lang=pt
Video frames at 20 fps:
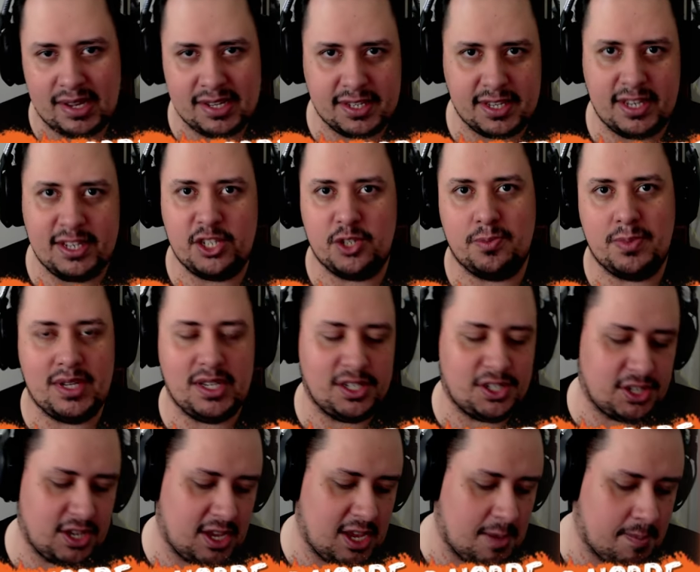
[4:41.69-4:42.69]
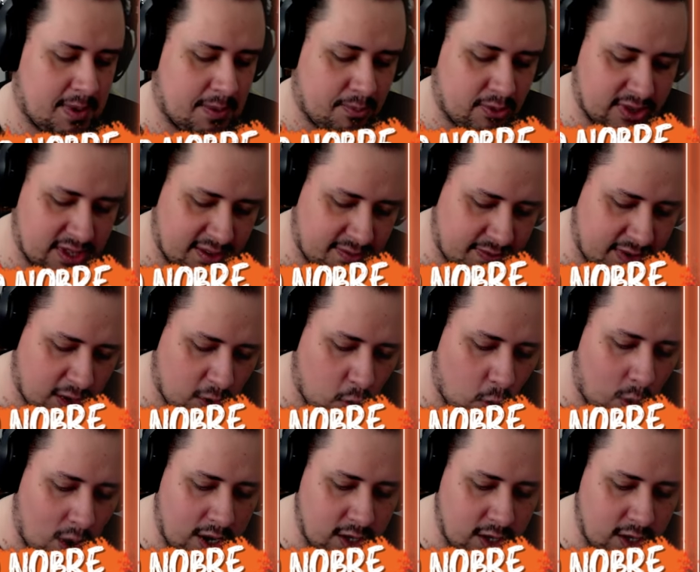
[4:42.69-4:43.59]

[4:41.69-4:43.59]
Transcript: pacientemente aí para poder ver